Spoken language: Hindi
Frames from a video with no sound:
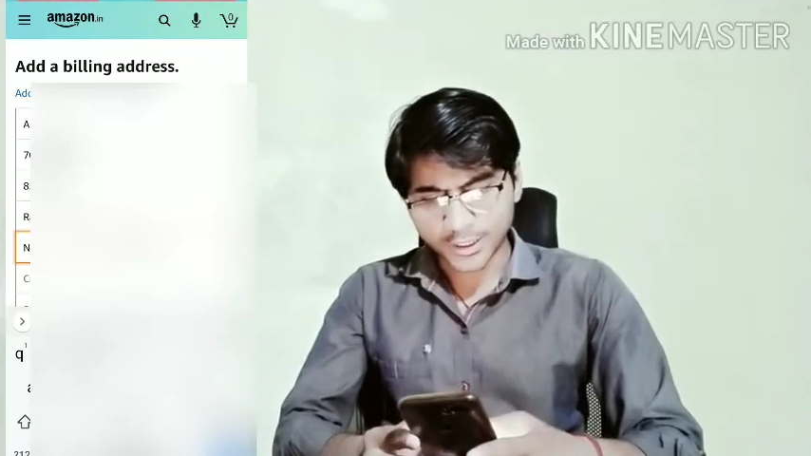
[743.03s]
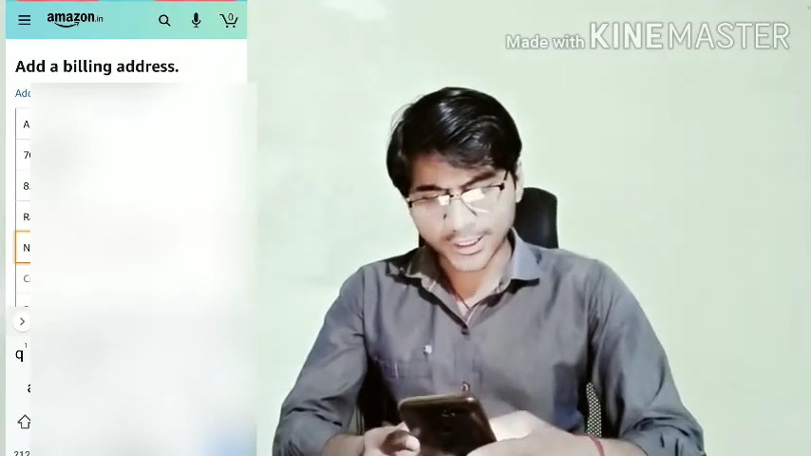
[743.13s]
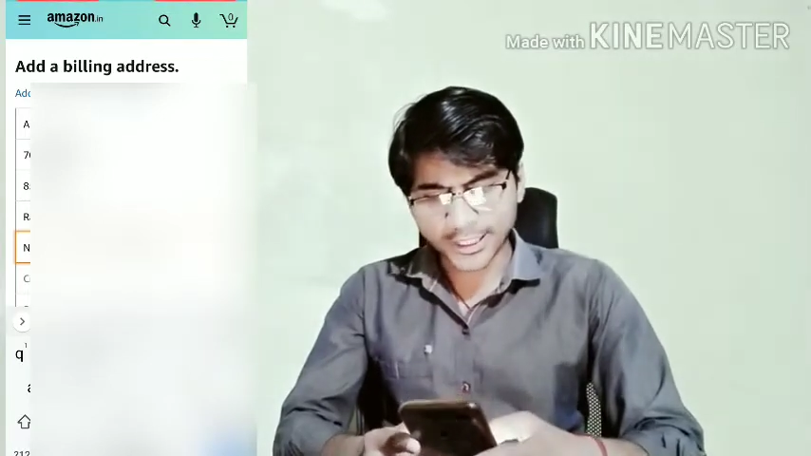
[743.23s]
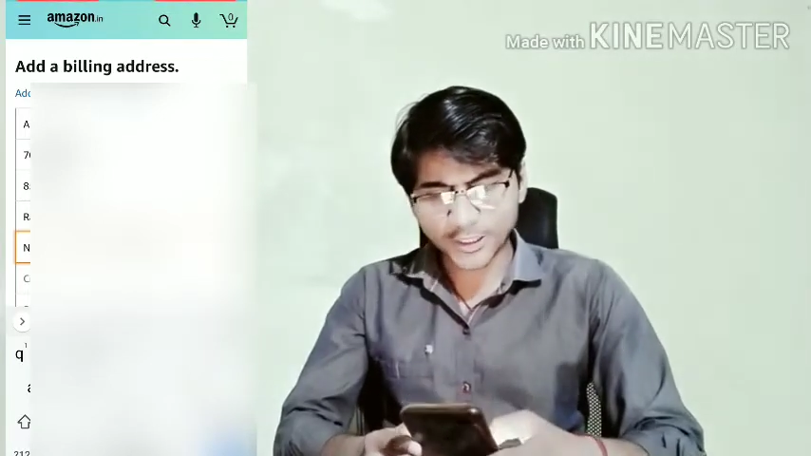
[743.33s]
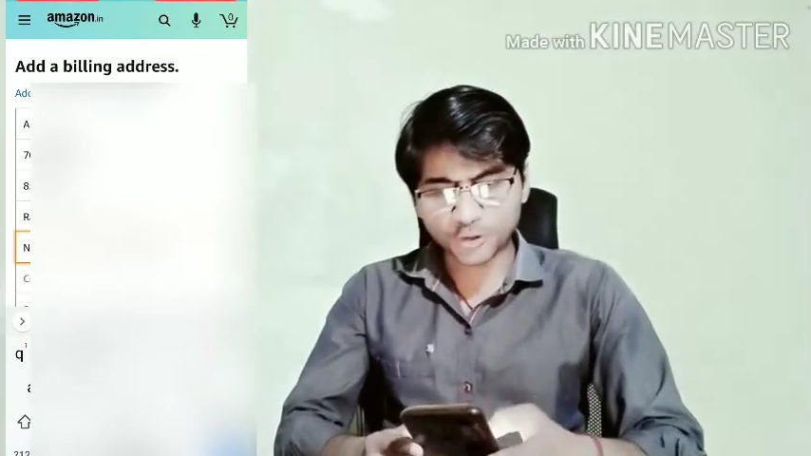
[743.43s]

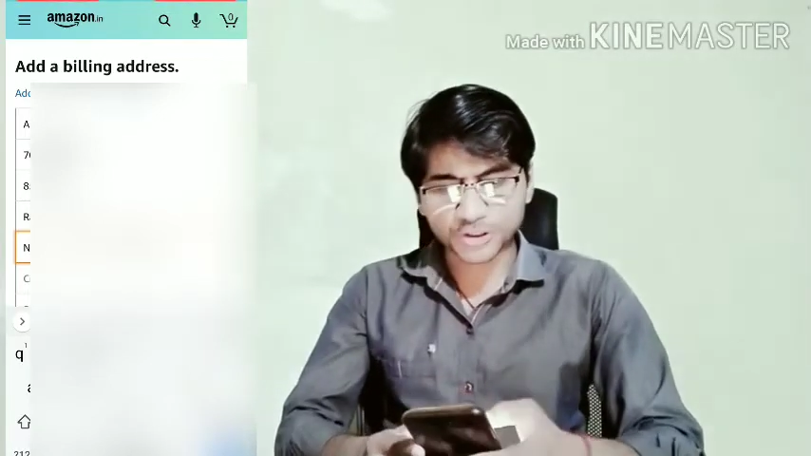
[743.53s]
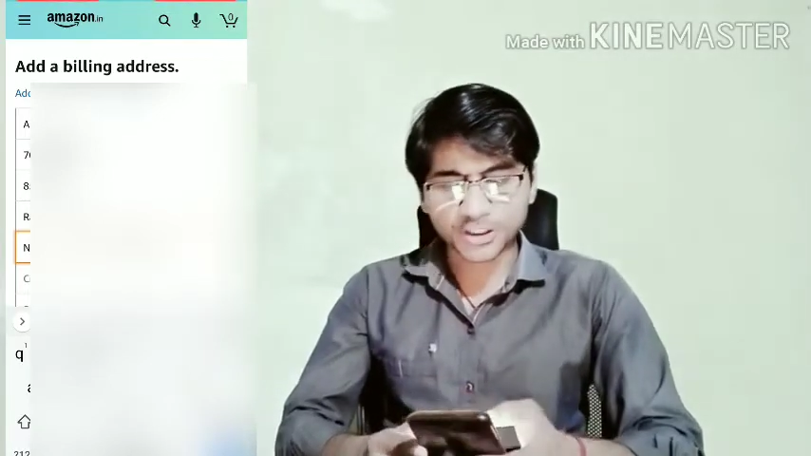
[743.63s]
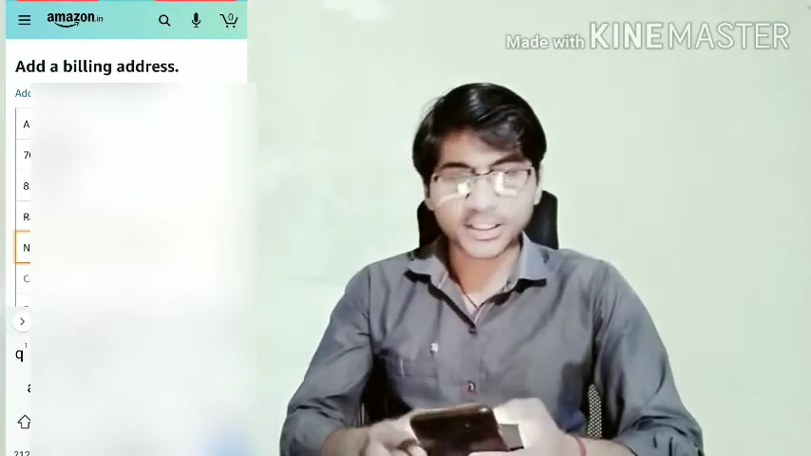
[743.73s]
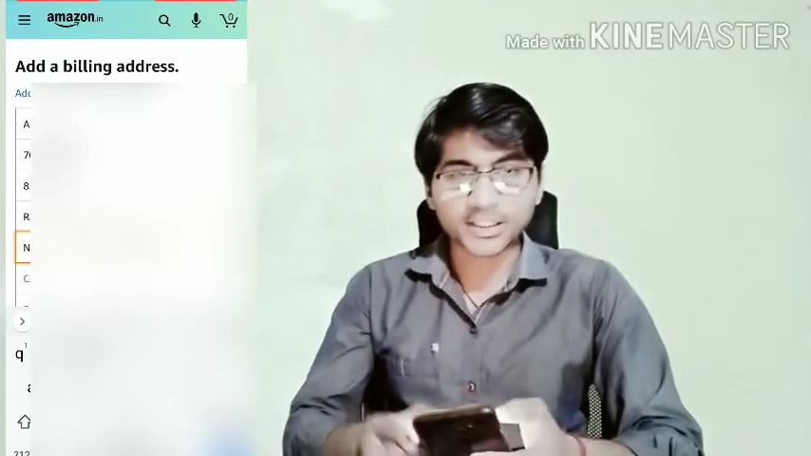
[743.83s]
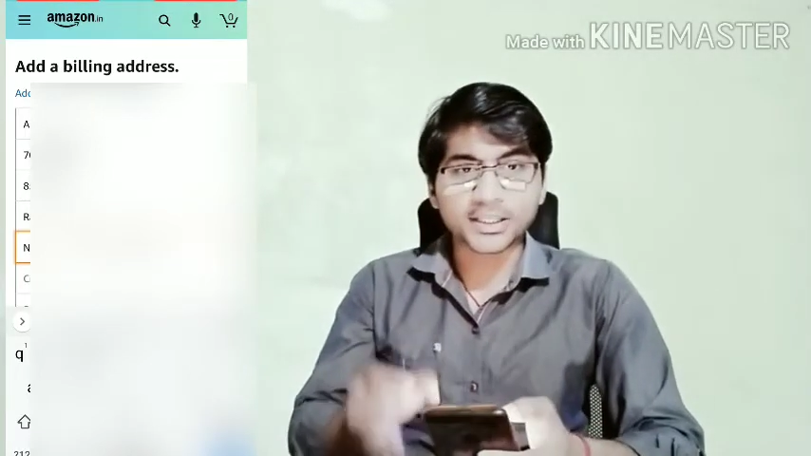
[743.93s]
ठीक है दोस्त
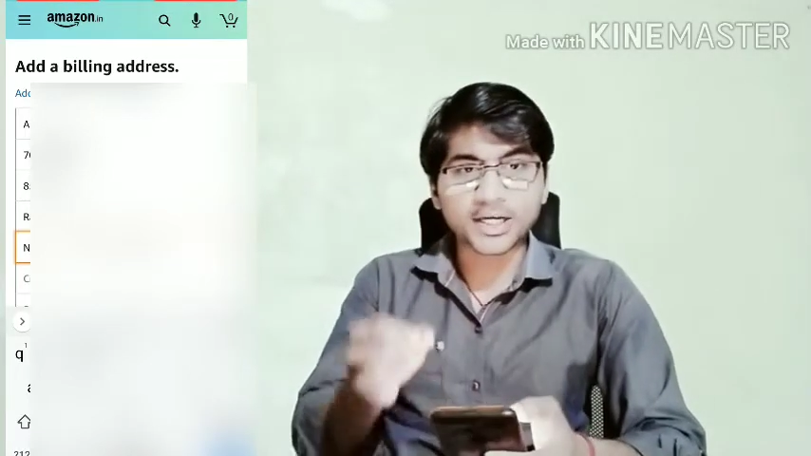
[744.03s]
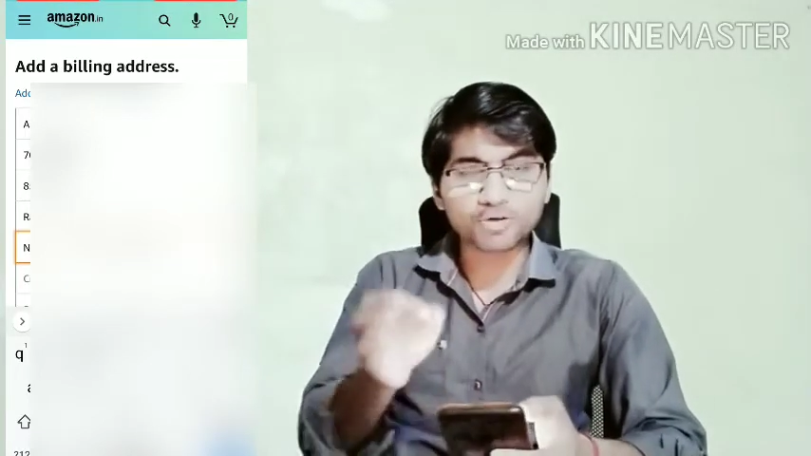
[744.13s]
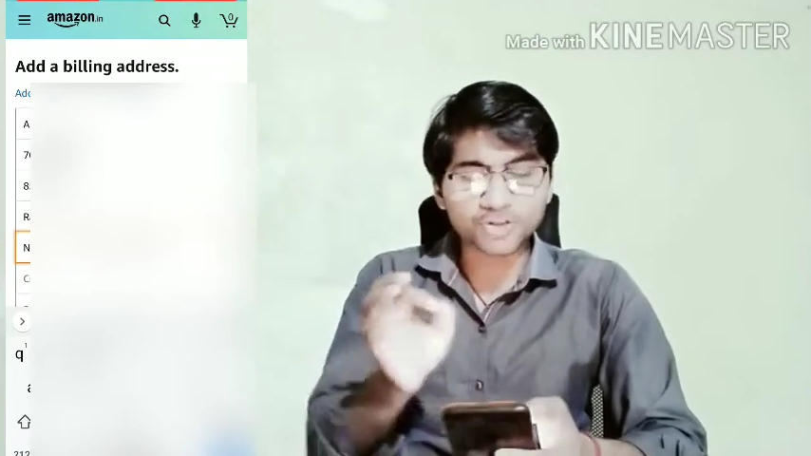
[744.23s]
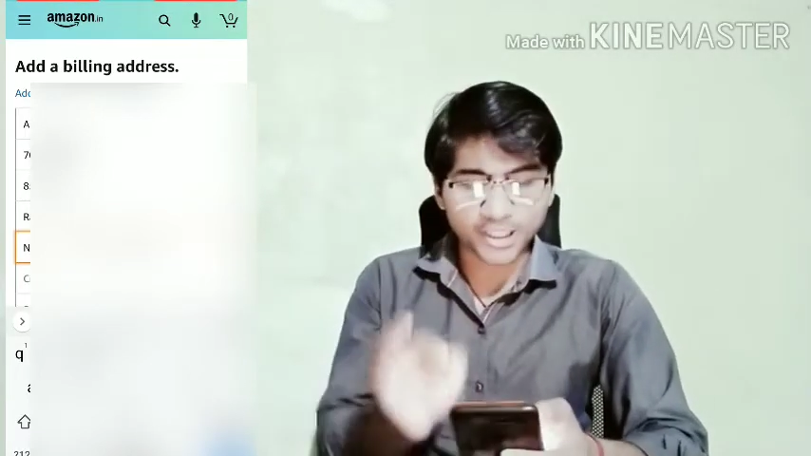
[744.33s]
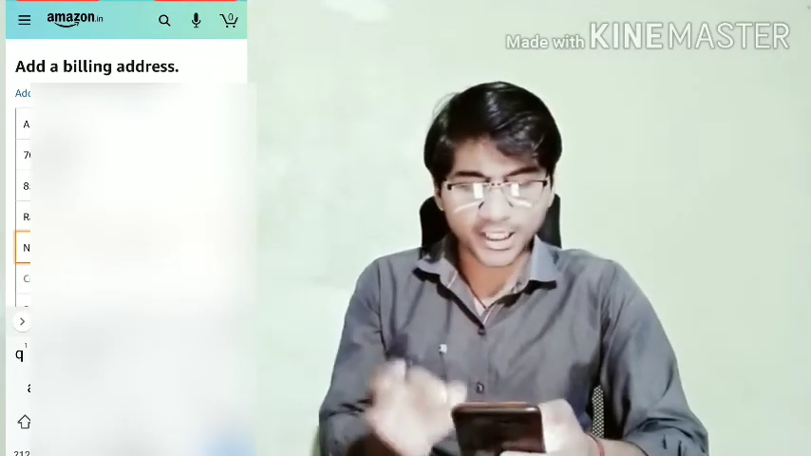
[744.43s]
इतना
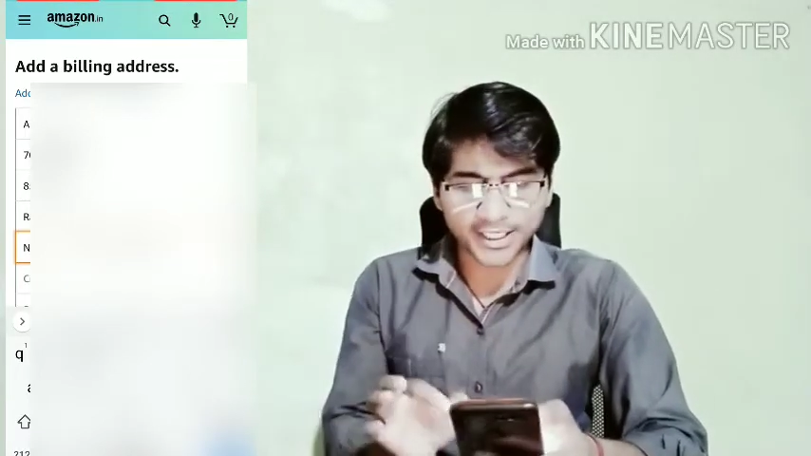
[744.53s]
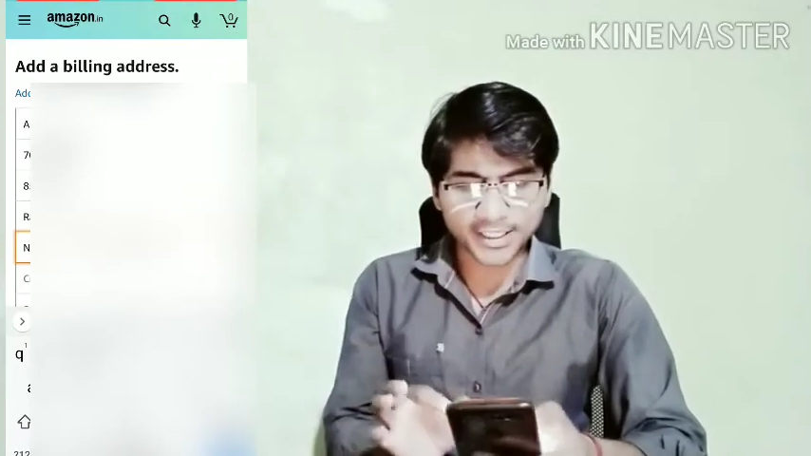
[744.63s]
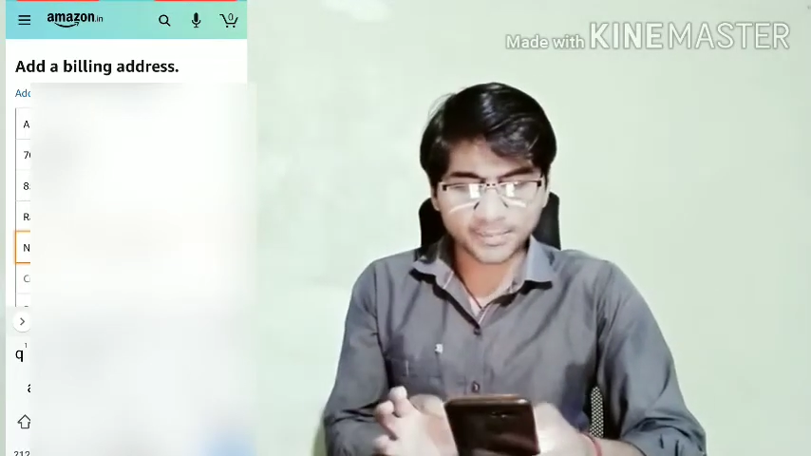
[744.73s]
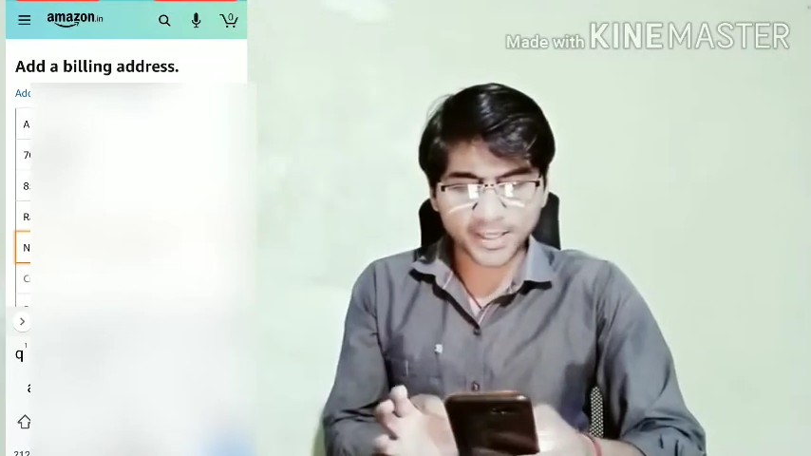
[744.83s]
कुछ करने के